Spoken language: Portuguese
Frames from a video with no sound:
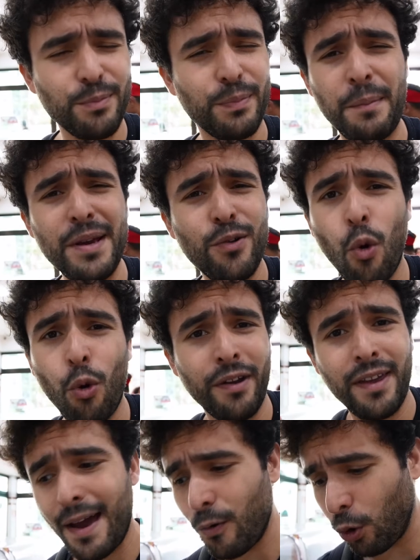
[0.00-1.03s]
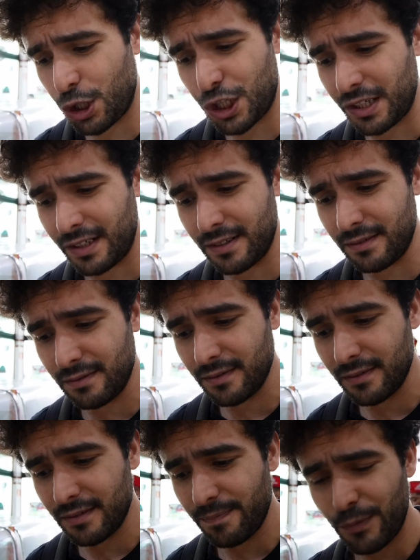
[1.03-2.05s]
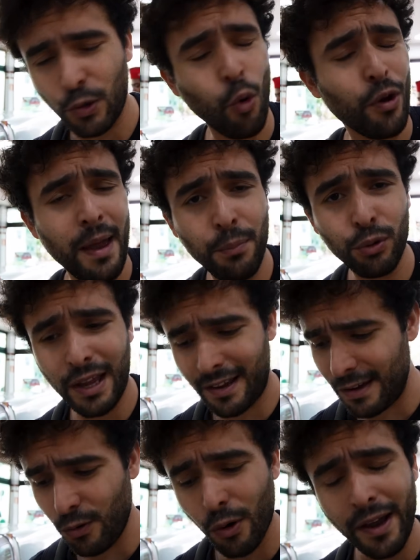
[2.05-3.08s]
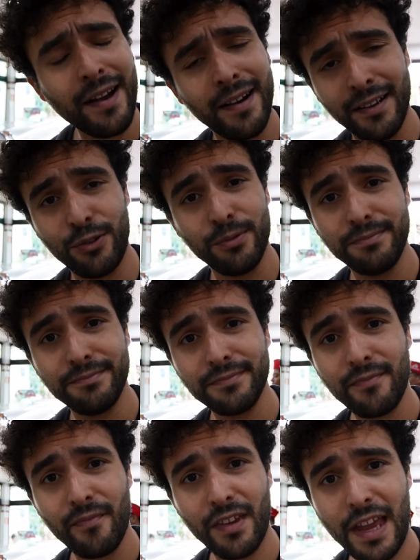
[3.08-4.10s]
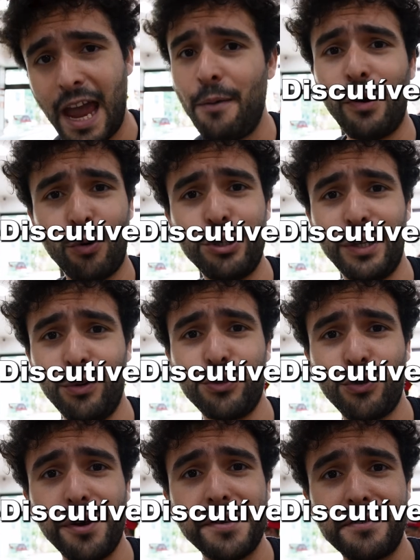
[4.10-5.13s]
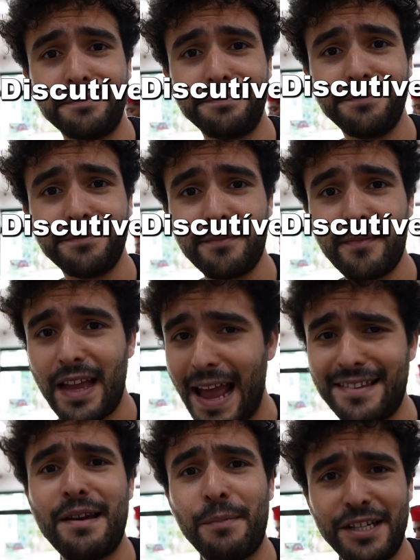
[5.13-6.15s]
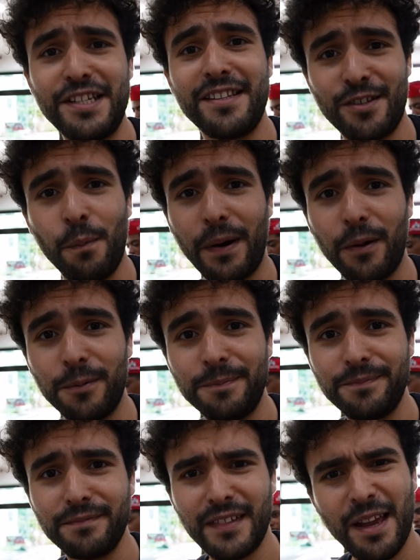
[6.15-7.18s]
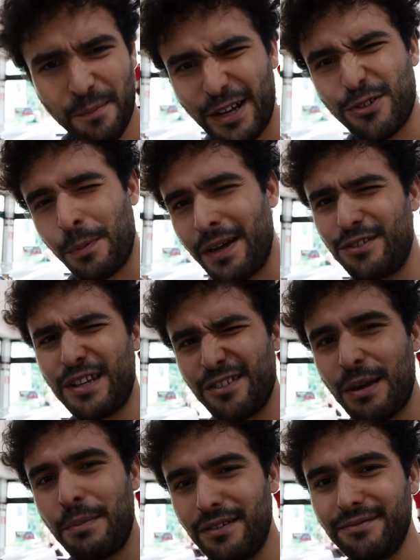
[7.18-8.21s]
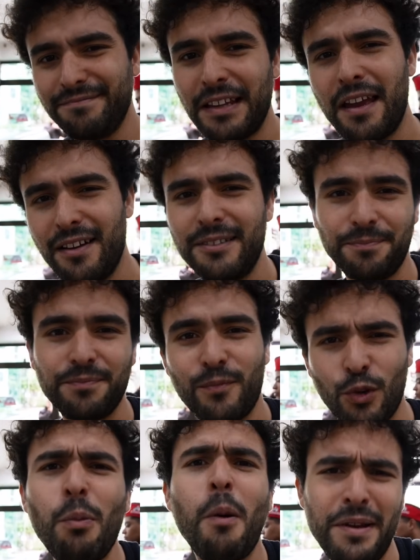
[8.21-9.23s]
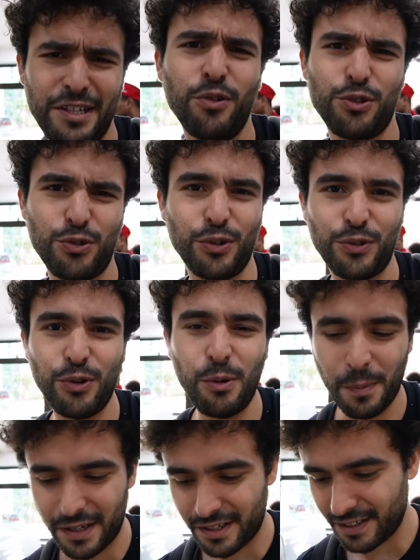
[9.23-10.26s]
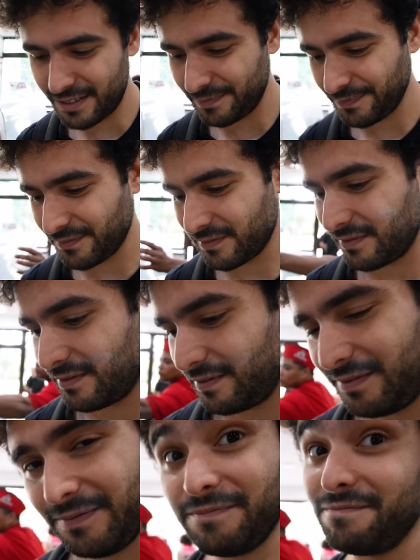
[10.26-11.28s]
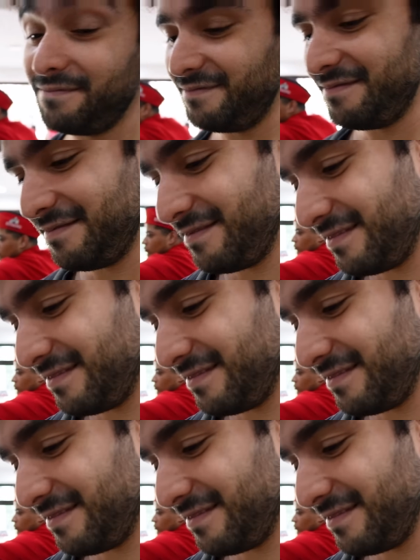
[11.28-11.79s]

pra mim qualquer coxinha, qualquer botequinho, qualquer canto, é uma coxinha gostosa. Essa é a magia de São Paulo. Mais ou menos, né? Isso é meio... Normalmente é gostoso. Normalmente. Entre algumas histórias da origem da